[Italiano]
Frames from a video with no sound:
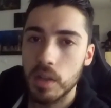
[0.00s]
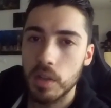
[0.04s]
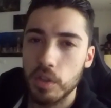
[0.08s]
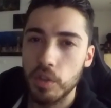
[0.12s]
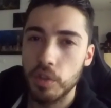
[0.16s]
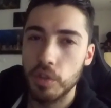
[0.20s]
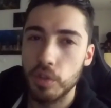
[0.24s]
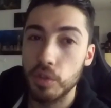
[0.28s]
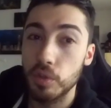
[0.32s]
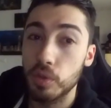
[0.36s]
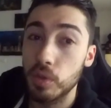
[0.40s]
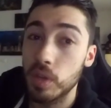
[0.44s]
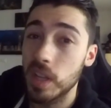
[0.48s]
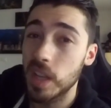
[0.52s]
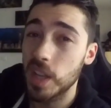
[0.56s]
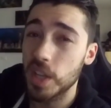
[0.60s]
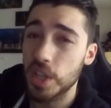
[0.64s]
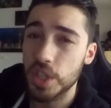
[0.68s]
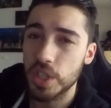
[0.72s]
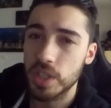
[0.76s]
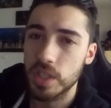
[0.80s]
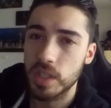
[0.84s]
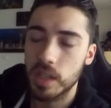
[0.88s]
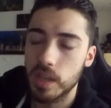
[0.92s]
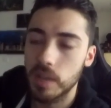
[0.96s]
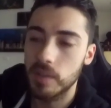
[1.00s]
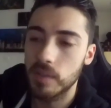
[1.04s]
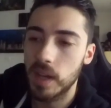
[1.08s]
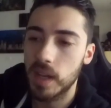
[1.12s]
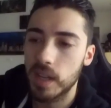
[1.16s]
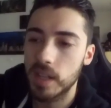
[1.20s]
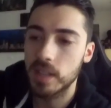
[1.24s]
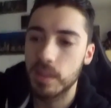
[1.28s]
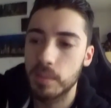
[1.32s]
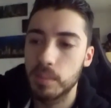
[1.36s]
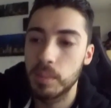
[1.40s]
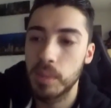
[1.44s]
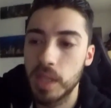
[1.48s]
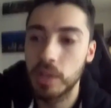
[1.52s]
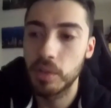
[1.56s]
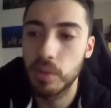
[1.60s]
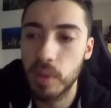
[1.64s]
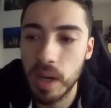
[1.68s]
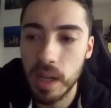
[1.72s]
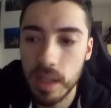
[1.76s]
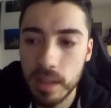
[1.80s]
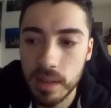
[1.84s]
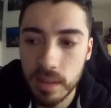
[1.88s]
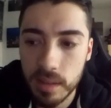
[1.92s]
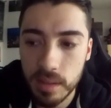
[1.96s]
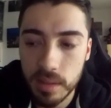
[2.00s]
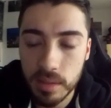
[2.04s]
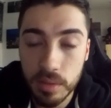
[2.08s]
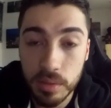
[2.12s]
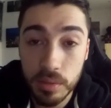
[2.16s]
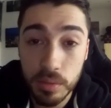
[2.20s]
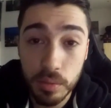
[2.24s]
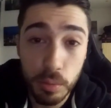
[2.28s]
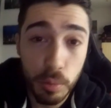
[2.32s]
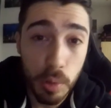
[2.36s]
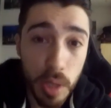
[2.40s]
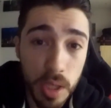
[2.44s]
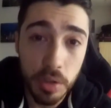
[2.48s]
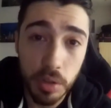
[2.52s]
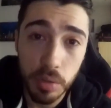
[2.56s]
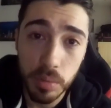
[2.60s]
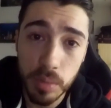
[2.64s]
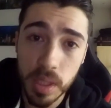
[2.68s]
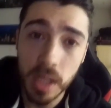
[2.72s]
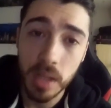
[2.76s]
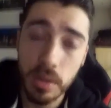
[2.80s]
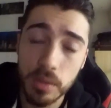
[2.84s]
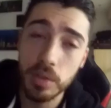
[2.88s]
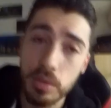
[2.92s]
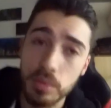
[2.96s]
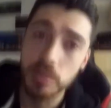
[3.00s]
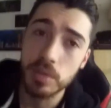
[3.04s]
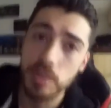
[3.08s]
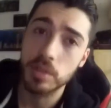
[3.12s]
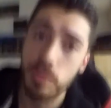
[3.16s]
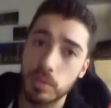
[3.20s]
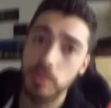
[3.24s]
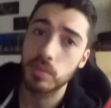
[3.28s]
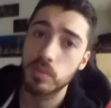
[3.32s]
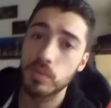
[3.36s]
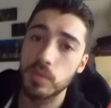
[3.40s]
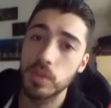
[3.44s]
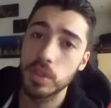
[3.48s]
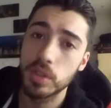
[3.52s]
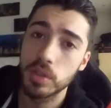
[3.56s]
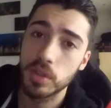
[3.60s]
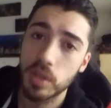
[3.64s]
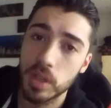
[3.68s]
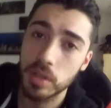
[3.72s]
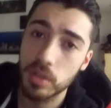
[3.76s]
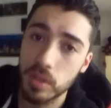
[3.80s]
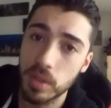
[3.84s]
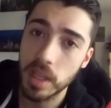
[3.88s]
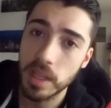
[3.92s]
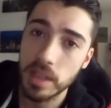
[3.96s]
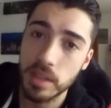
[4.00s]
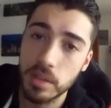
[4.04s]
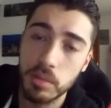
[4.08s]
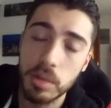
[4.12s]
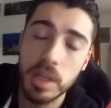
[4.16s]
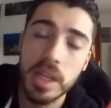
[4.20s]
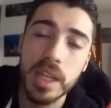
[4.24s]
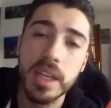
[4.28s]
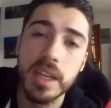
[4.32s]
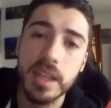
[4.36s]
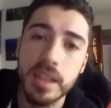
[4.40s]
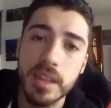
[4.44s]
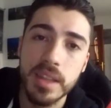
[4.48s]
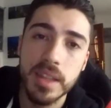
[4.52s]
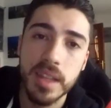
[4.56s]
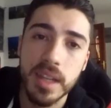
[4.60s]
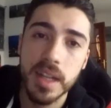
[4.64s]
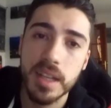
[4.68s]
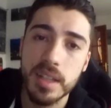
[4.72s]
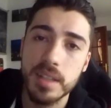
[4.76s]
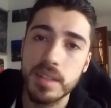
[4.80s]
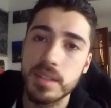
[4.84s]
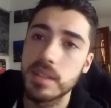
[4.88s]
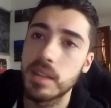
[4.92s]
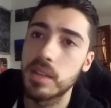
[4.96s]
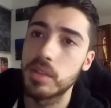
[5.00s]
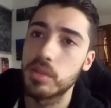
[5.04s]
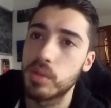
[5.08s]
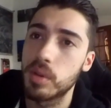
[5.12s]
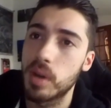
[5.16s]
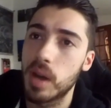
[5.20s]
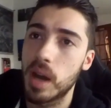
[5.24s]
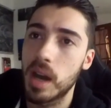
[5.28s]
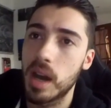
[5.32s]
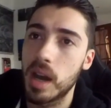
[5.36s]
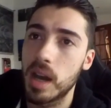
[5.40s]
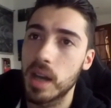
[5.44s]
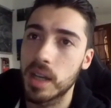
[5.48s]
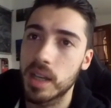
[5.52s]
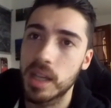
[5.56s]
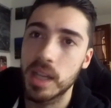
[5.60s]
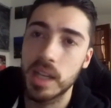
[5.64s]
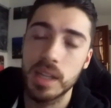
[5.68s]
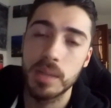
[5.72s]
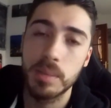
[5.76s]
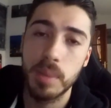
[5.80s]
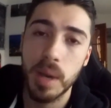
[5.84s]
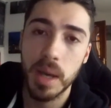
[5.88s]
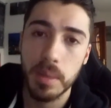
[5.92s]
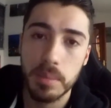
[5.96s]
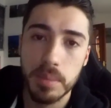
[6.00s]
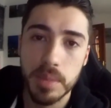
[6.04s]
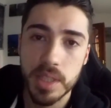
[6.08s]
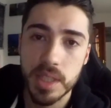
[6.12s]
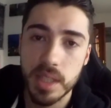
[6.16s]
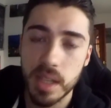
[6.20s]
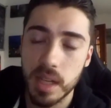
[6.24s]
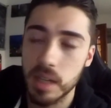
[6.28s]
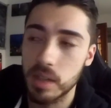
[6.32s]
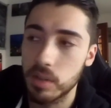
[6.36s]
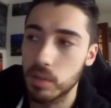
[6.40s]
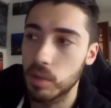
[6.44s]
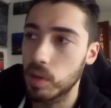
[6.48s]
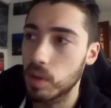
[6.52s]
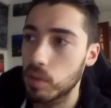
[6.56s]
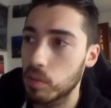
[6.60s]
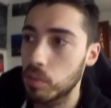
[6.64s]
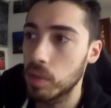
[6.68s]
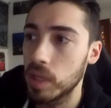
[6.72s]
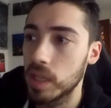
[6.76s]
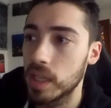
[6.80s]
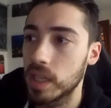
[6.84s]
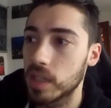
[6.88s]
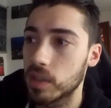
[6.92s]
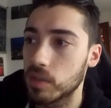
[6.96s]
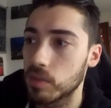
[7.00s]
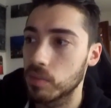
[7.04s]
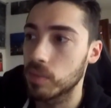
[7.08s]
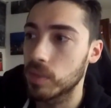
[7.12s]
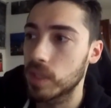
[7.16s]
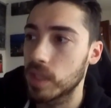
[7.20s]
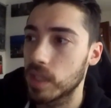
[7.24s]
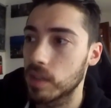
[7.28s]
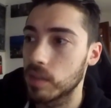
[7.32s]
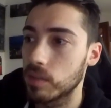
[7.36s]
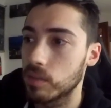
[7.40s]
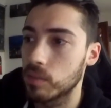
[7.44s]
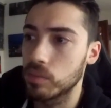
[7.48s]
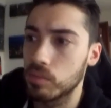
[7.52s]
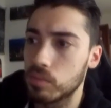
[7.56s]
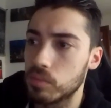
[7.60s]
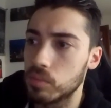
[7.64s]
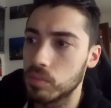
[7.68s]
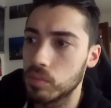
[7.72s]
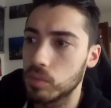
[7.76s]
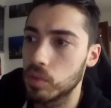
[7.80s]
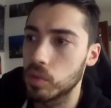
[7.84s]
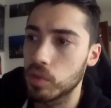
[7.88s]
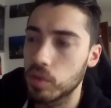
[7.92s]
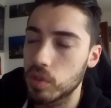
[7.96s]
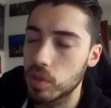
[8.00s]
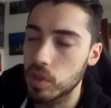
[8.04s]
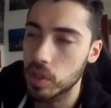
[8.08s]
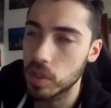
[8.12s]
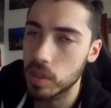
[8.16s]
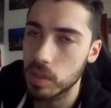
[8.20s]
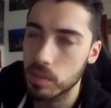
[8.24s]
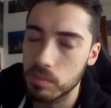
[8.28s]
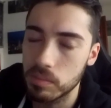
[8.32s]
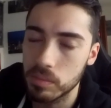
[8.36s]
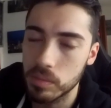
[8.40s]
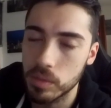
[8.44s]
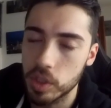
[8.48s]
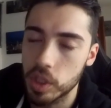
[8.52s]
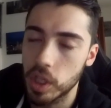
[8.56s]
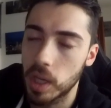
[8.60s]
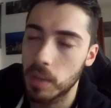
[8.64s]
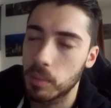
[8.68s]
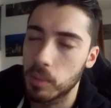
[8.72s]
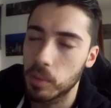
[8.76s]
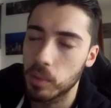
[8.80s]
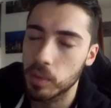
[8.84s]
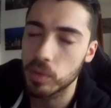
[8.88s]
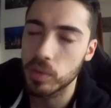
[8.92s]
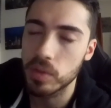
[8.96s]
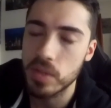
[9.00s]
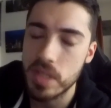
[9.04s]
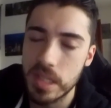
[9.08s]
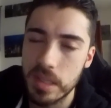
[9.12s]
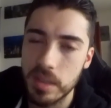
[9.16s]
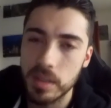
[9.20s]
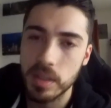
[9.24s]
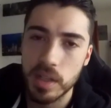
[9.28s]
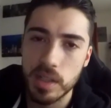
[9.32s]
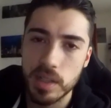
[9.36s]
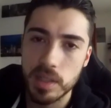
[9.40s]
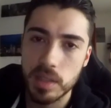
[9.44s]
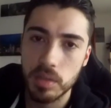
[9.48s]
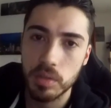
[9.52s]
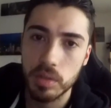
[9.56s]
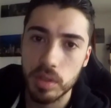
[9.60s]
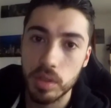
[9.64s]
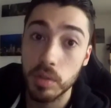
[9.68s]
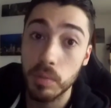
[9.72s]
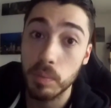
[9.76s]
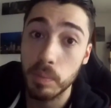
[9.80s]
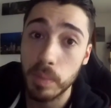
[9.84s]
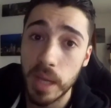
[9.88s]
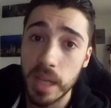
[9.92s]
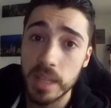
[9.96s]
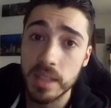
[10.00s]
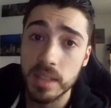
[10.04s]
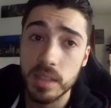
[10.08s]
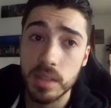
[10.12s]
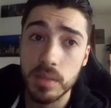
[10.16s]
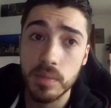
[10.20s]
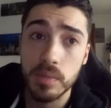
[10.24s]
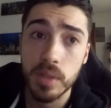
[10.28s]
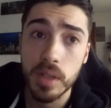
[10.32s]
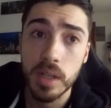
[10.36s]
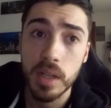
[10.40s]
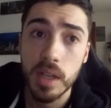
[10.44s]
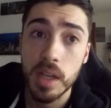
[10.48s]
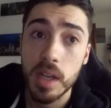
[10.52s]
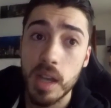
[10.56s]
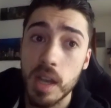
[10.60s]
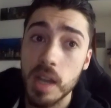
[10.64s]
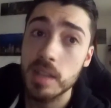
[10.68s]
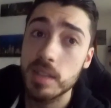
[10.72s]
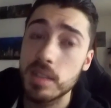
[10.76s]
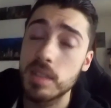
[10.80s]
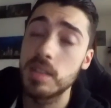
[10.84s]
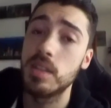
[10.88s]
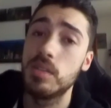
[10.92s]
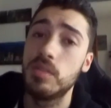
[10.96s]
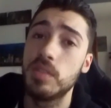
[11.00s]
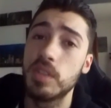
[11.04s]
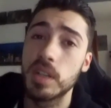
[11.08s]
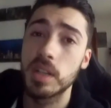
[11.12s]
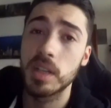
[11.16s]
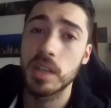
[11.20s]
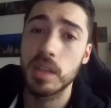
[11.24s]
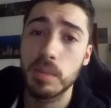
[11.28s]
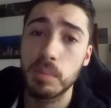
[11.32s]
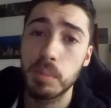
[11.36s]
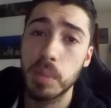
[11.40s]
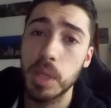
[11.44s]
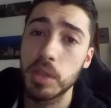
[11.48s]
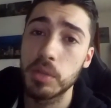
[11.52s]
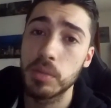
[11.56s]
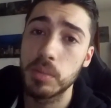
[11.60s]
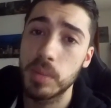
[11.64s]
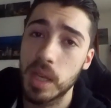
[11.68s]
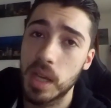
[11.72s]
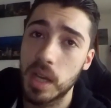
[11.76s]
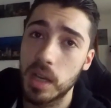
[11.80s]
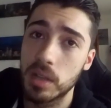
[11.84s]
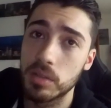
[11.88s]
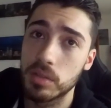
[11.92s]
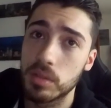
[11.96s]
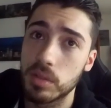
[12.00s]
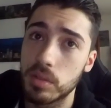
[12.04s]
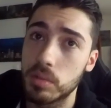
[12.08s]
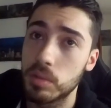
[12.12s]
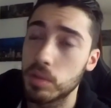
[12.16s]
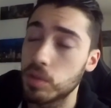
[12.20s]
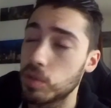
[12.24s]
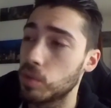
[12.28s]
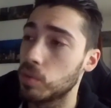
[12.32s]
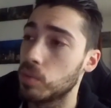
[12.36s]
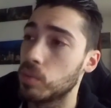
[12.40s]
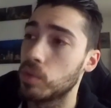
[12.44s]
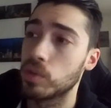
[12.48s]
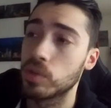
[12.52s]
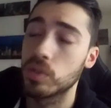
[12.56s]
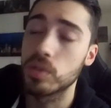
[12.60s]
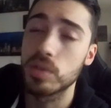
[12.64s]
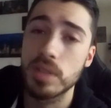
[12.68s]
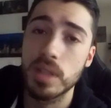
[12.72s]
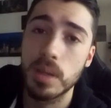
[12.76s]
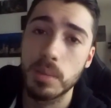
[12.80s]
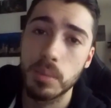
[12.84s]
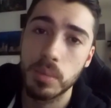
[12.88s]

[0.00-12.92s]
non riesce ad arrivare nemmeno a 4.000 views con un video che non è di quelli che interessano a, anche alle pubstar o a quelli che non, tra, non, si, diciamo, non si interessano di competitive, significa che piano piano questo mondo sta